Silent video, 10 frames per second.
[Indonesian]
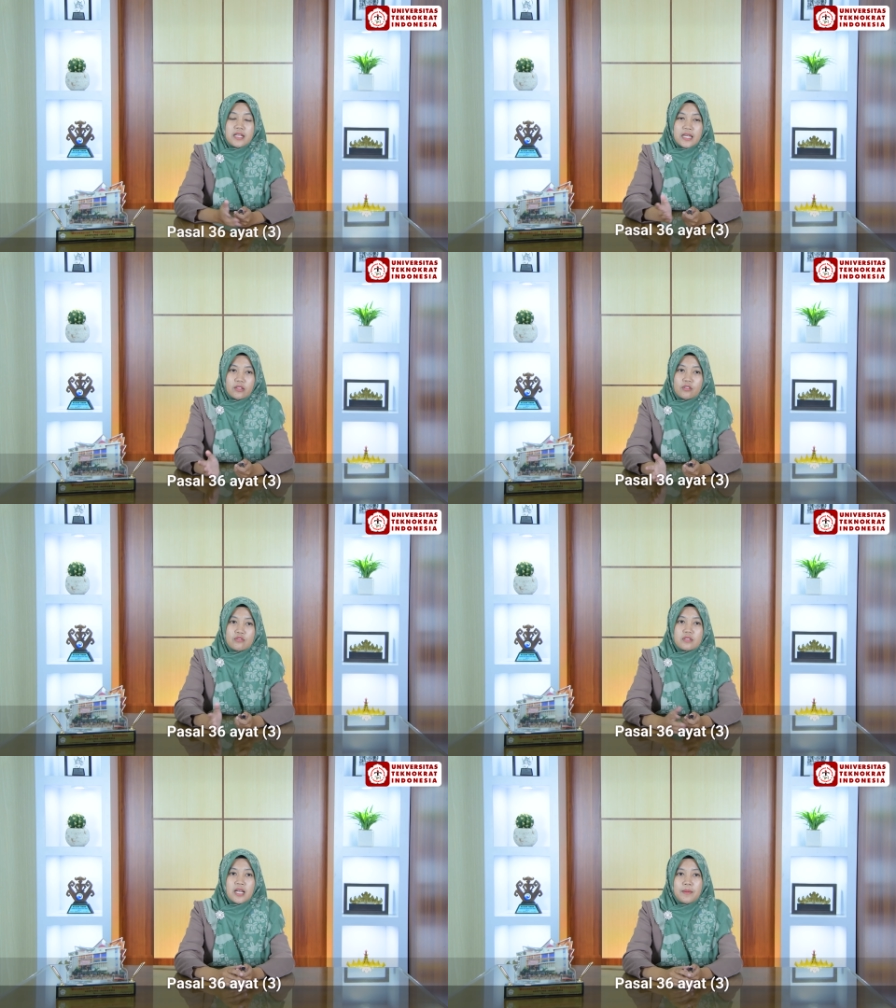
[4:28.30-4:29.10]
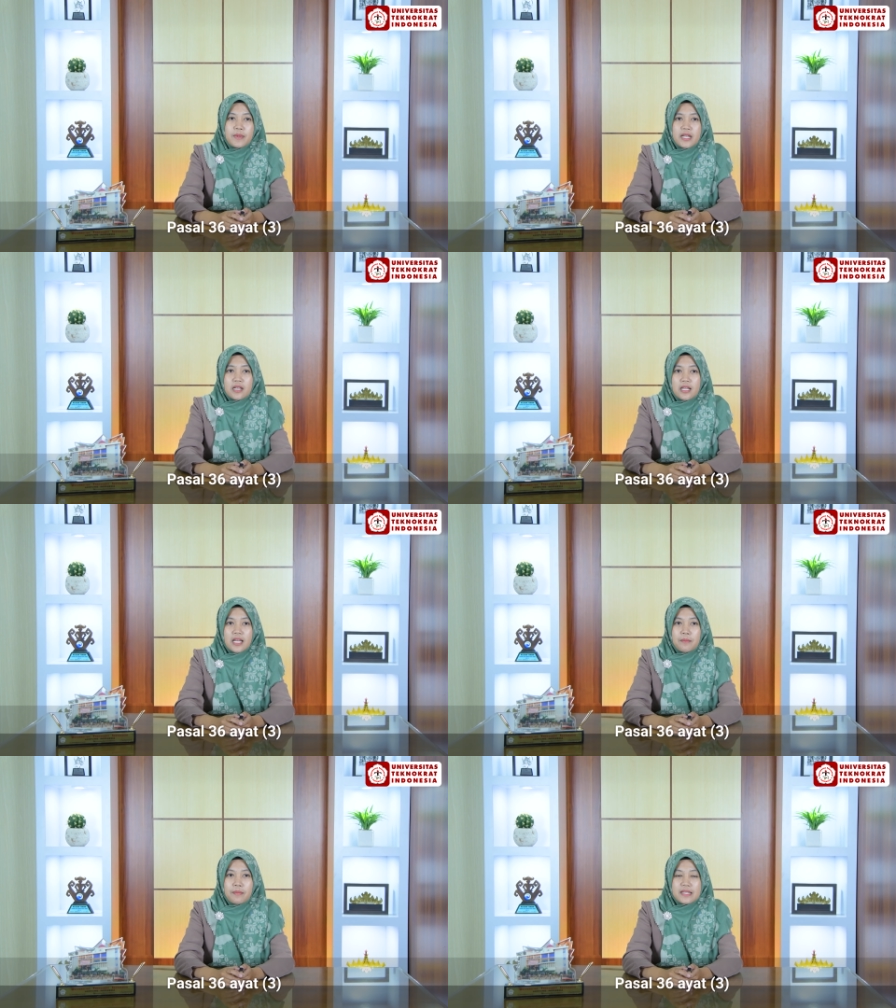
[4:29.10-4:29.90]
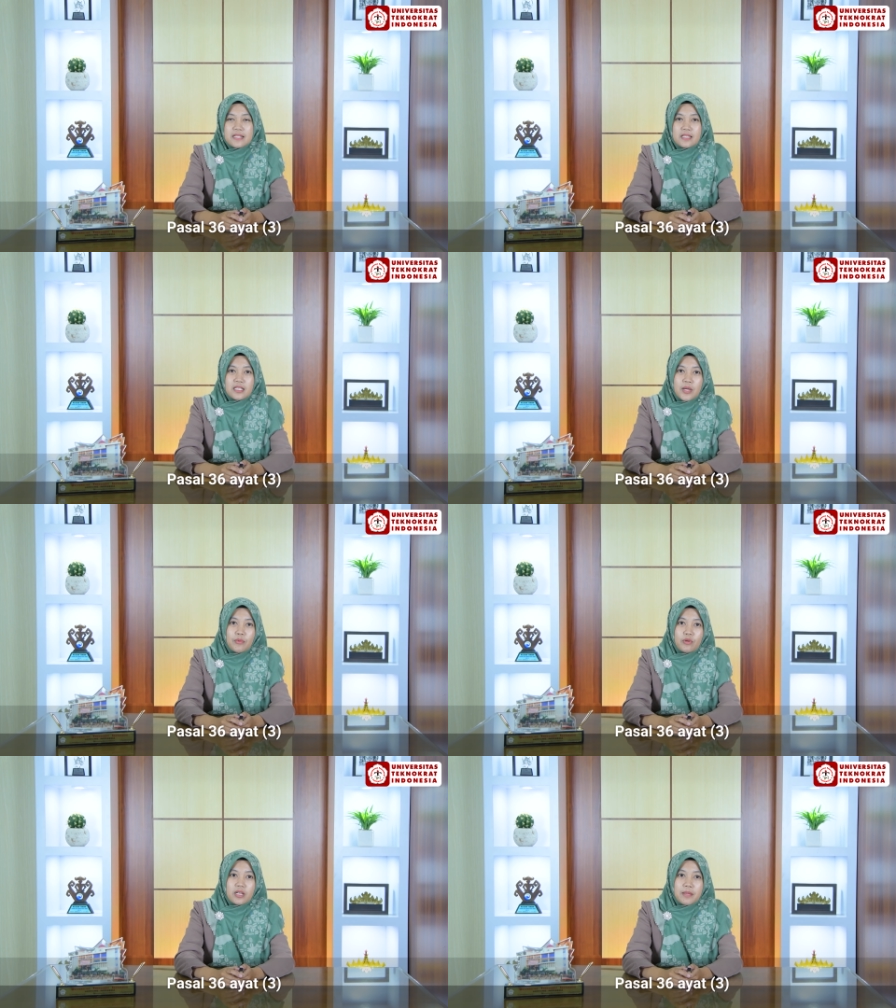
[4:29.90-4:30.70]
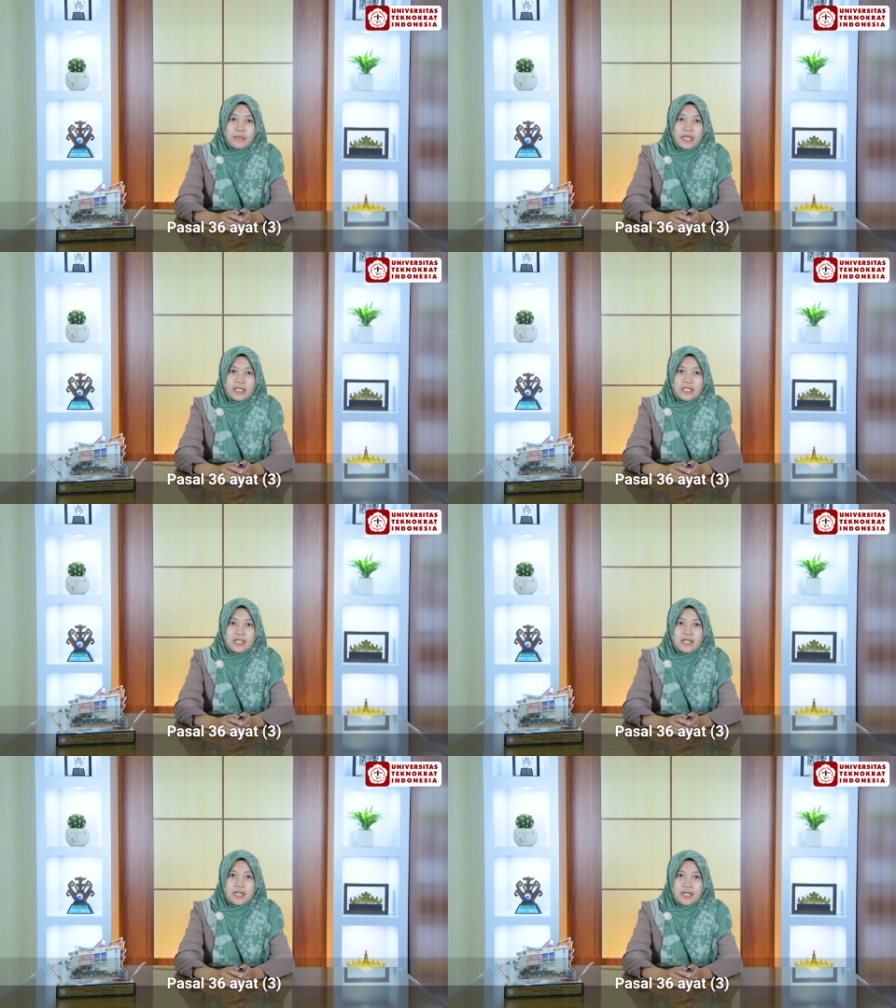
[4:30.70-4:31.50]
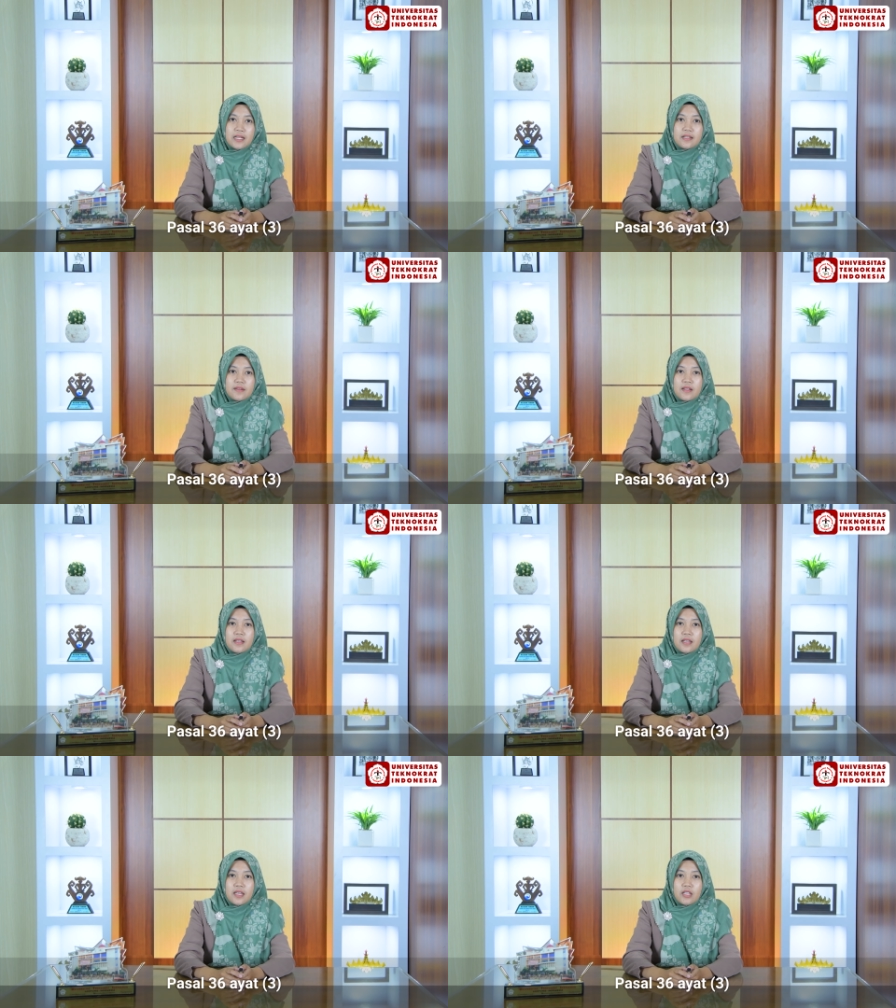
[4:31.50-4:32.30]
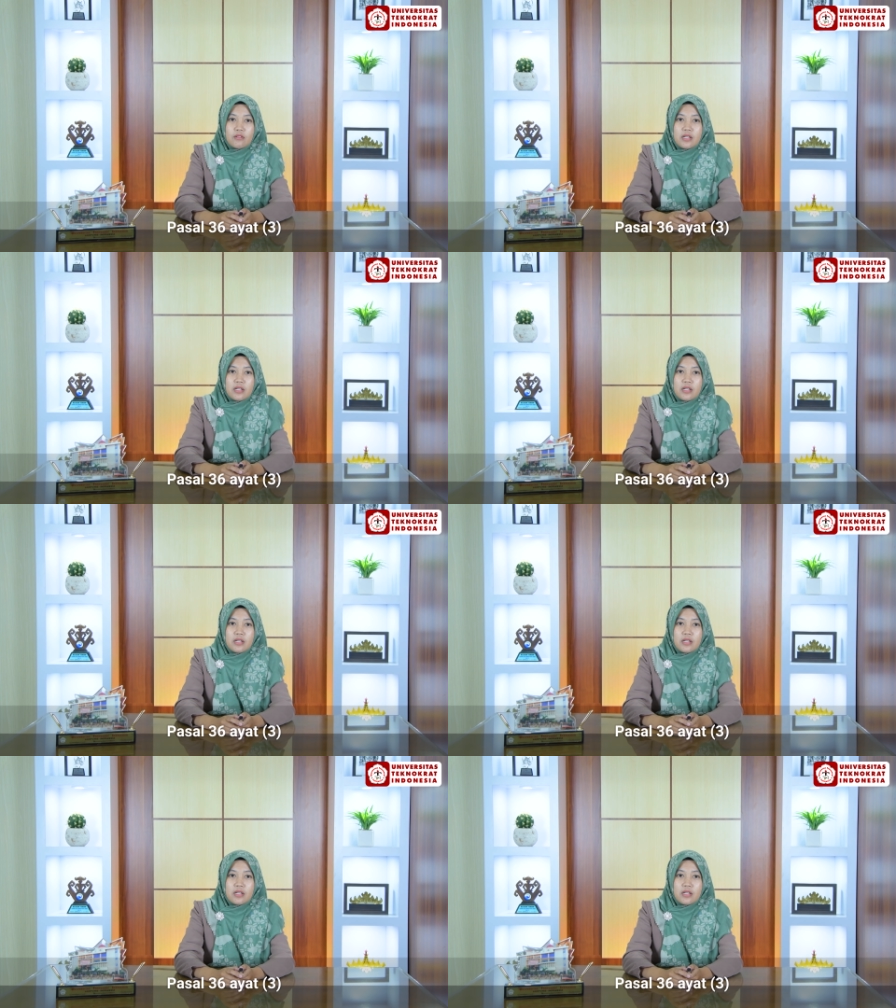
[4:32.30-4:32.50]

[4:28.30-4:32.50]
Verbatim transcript: Diatur juga pada, dalam pasal 36 ayat 3,